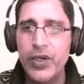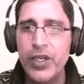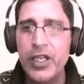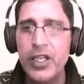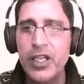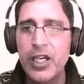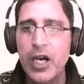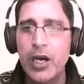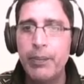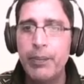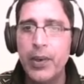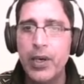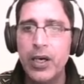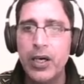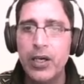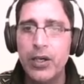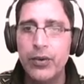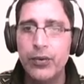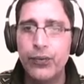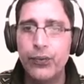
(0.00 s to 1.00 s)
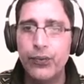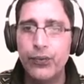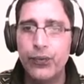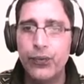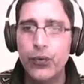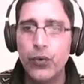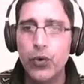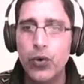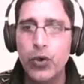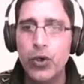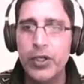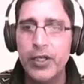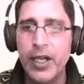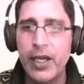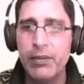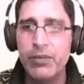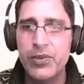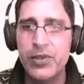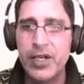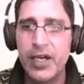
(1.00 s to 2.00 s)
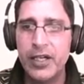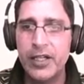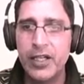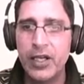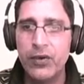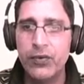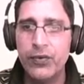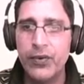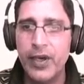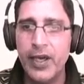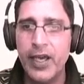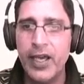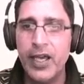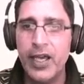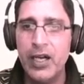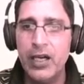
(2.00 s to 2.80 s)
वी अपॉन फोर टाइम्स डेट ऑफ